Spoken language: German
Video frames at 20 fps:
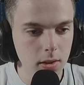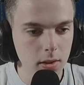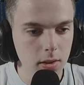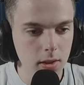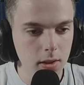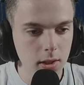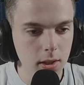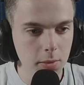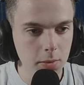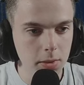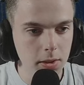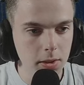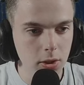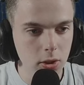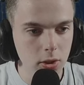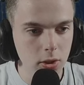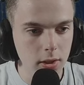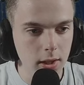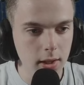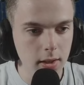Kann ich mit dir
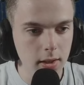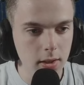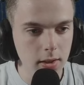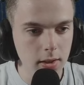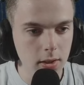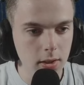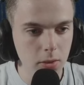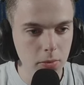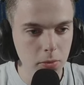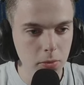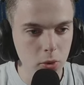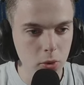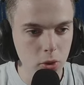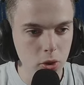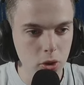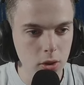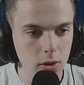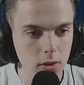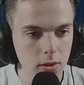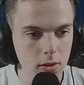schon handeln? Ich glaube nicht.
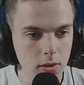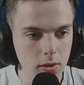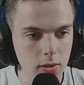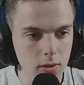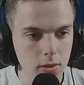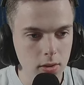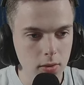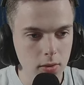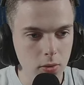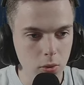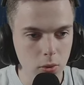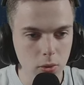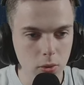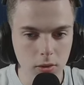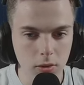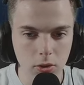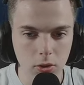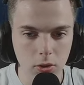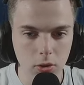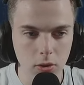Nö, sieht
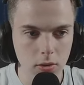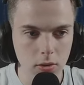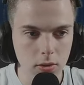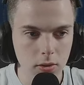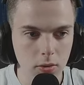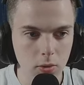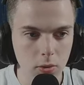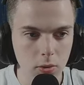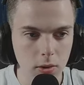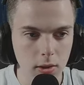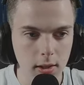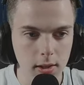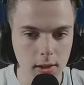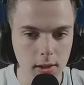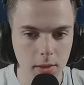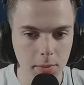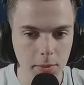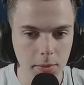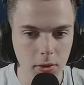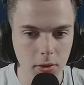nicht so aus. Gut, dann handle ich
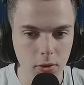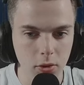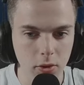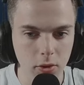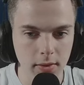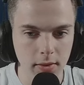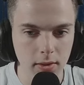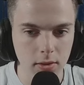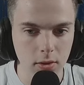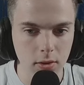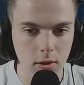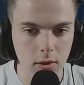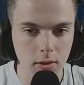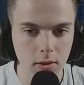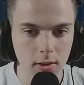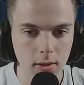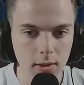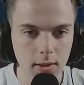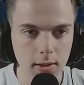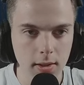halt mit den Sowjets. So.
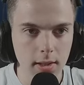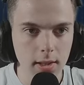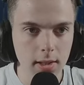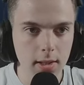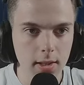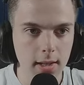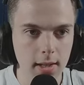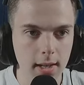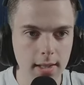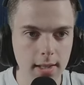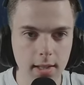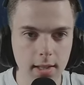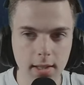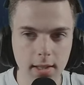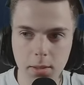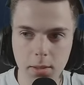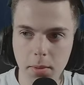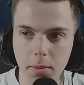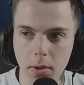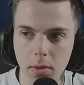Geil, ich kann nichts
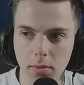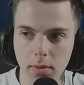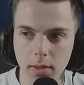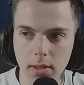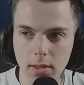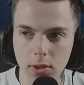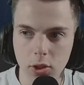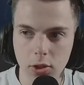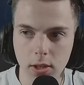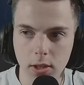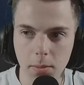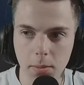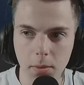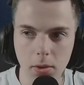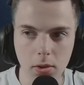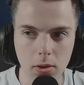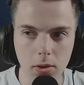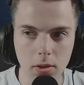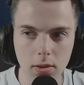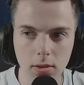bauen, weil ich jetzt Stahl
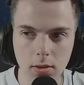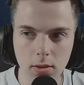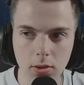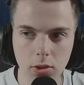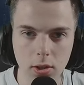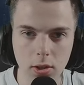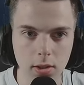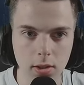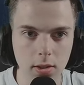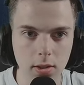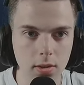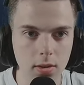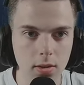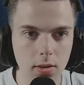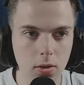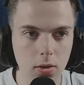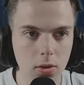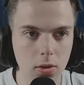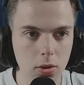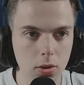brauche. Natürlich.
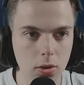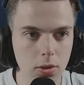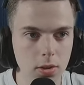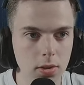Und los.